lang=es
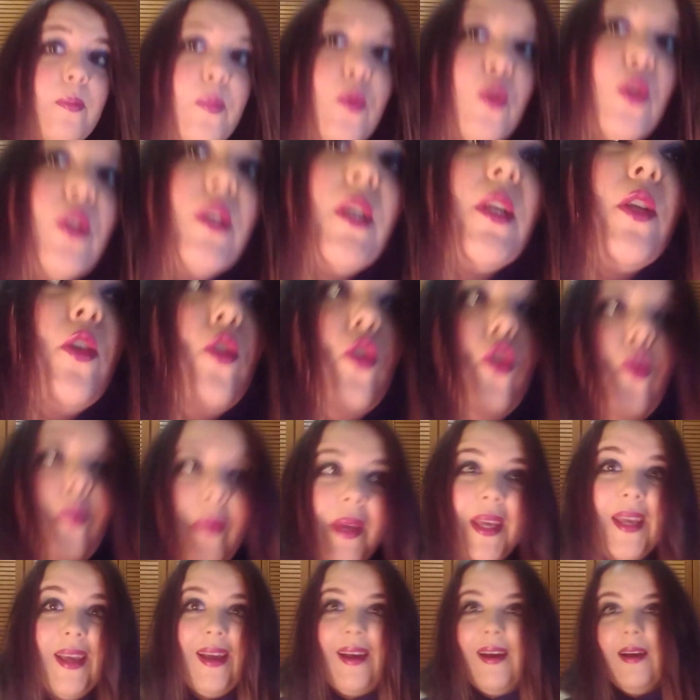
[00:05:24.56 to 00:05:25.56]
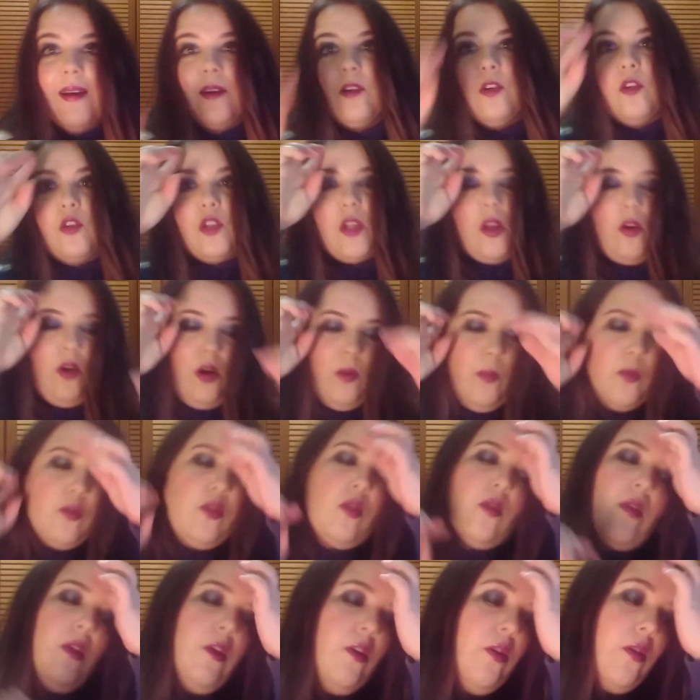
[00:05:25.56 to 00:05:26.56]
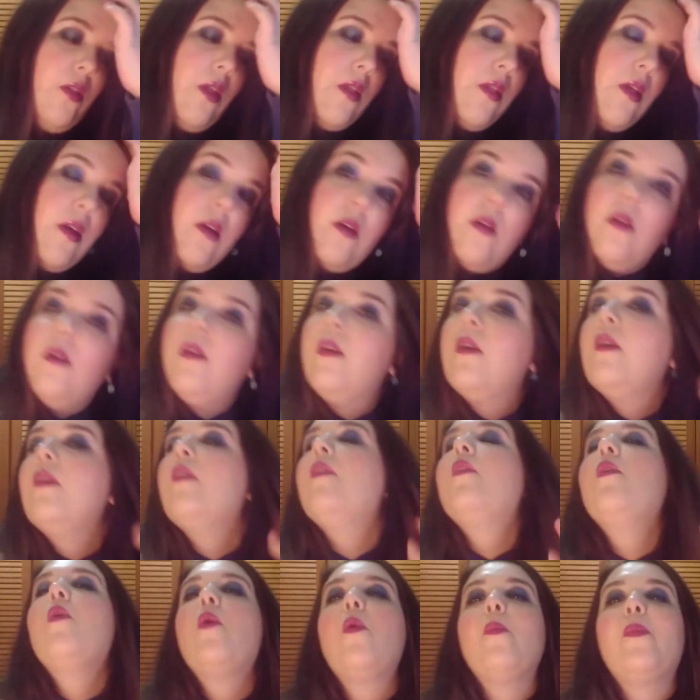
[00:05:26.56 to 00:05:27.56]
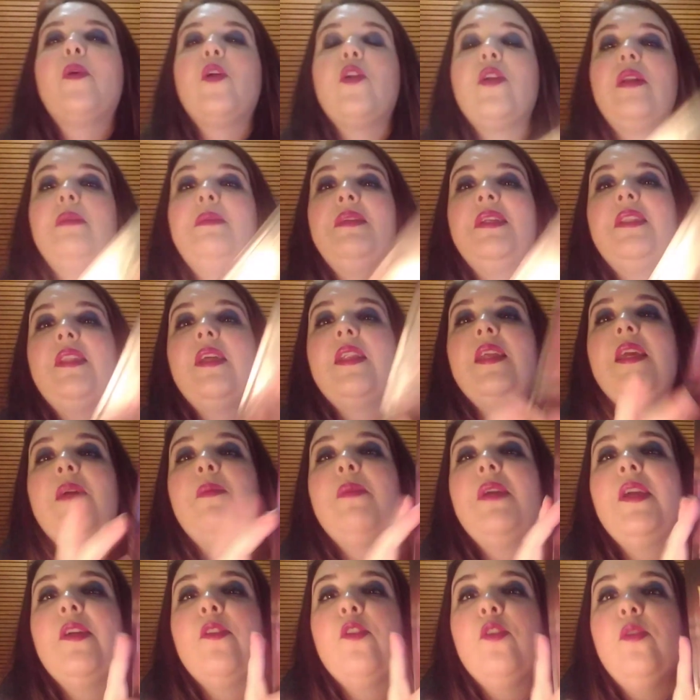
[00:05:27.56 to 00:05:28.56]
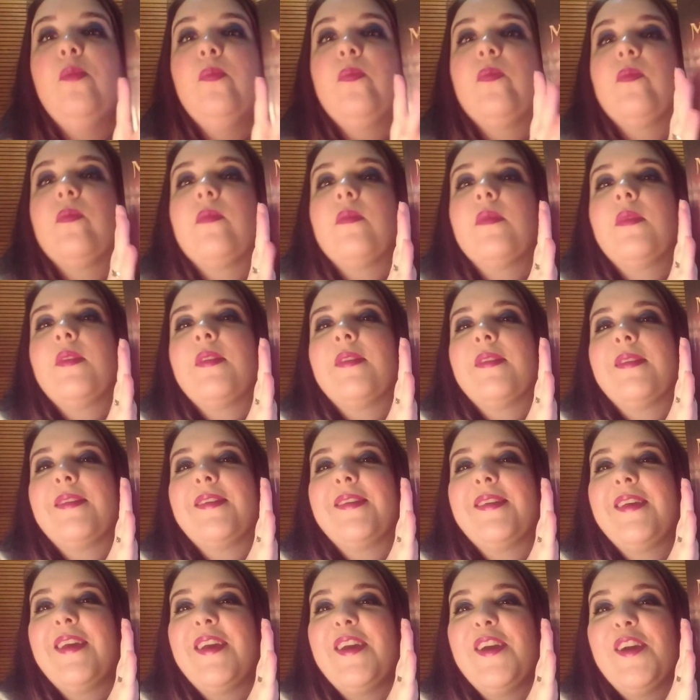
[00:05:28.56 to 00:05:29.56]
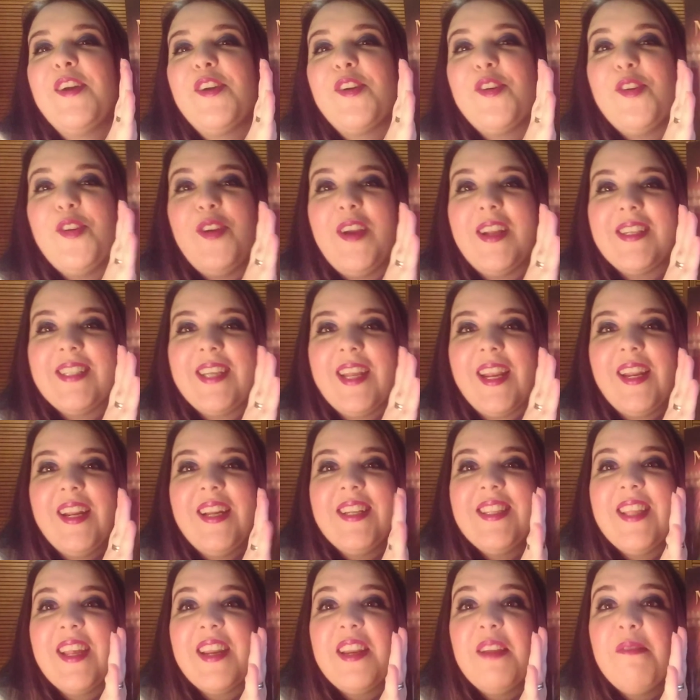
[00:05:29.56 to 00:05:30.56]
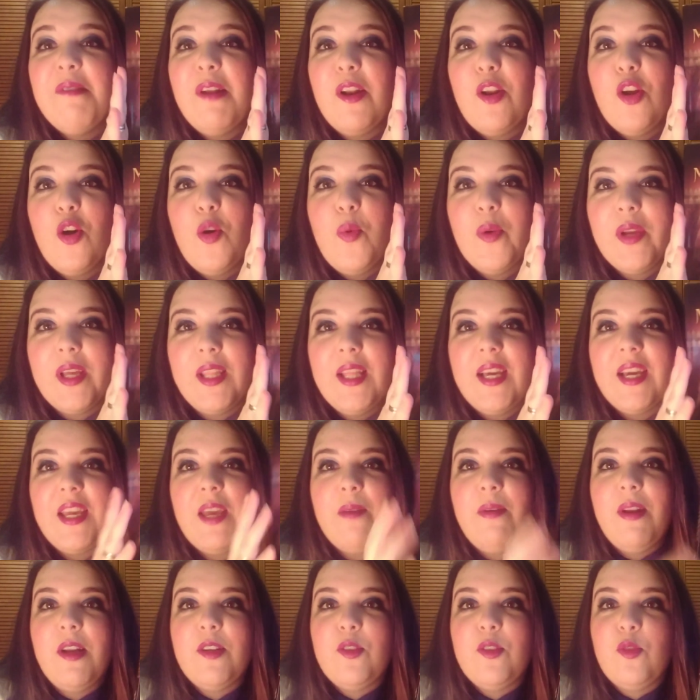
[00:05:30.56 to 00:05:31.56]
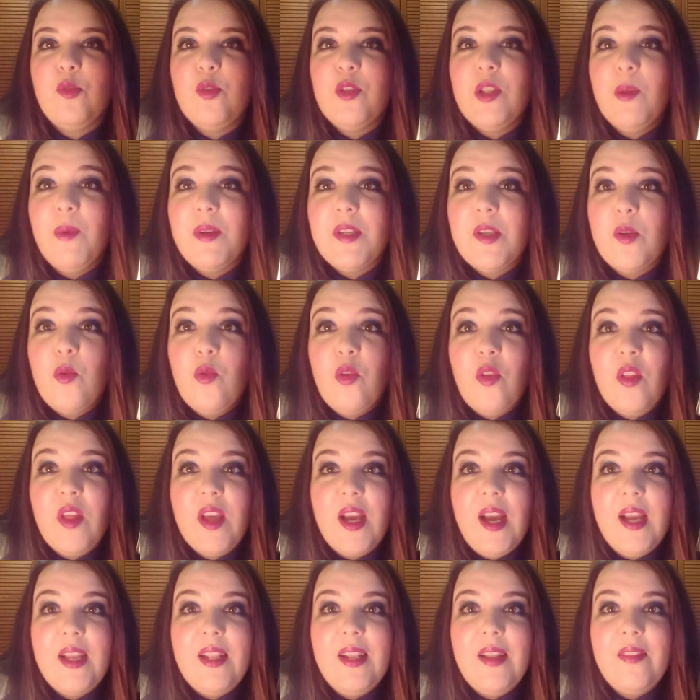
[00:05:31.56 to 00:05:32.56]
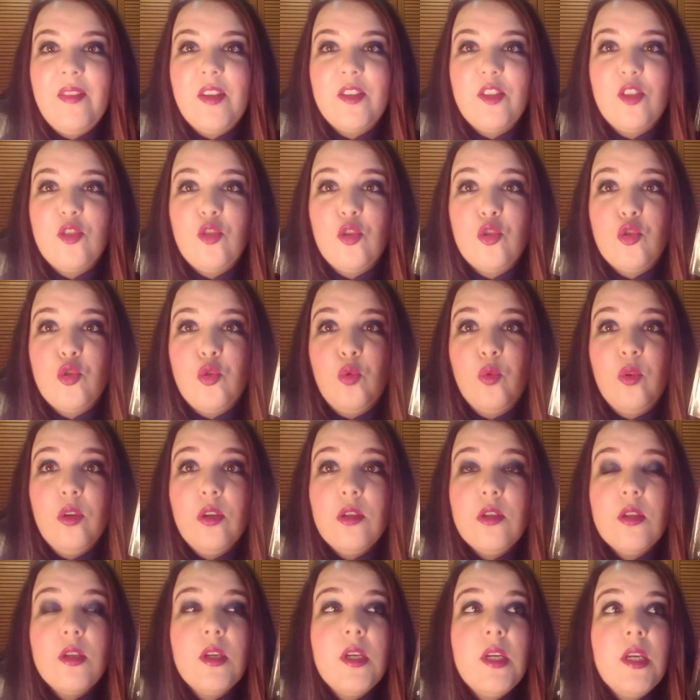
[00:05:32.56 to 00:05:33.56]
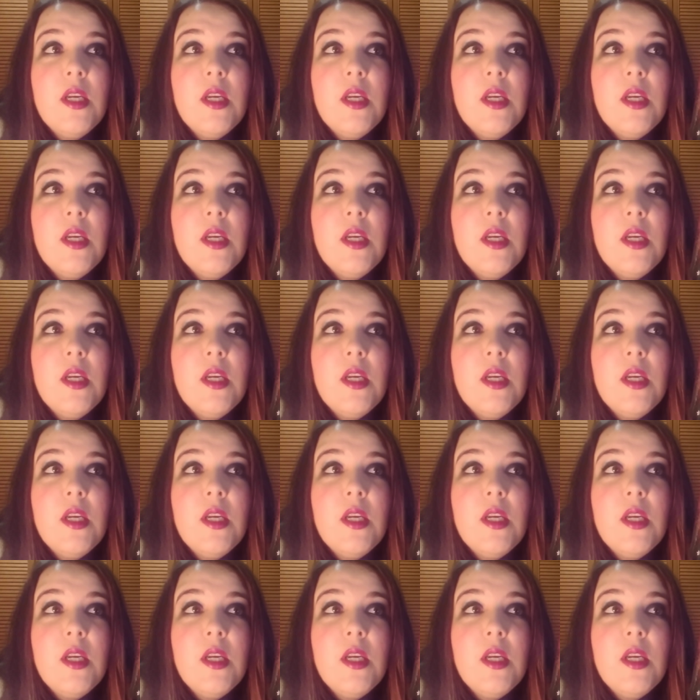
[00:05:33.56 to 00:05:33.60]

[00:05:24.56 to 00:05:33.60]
porque no me ha, no sé, no le he puesto 5 de 5, pero realmente tenía miedo con las guerreras de Ravenloft, porque dije, ya verás, tú este va a ser uno de Highlanders de estos chungos.